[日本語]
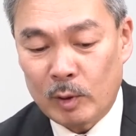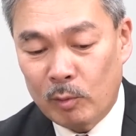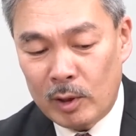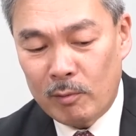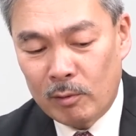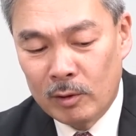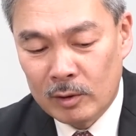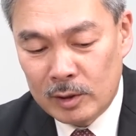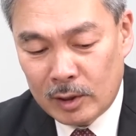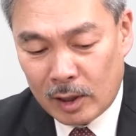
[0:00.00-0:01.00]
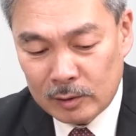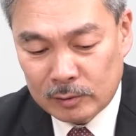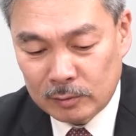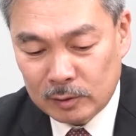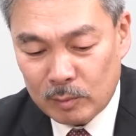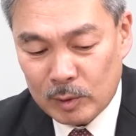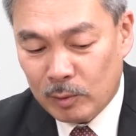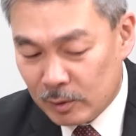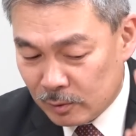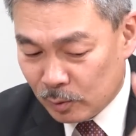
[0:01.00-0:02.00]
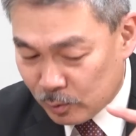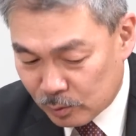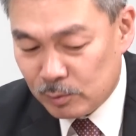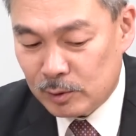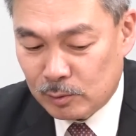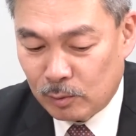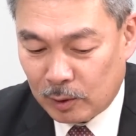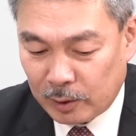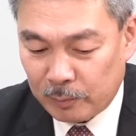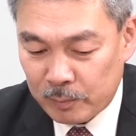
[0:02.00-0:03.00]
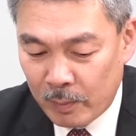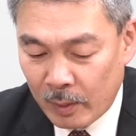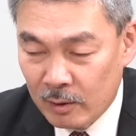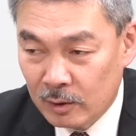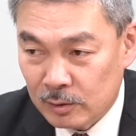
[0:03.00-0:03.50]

で、これを理解するために、これちょっと注意事項がね、はい、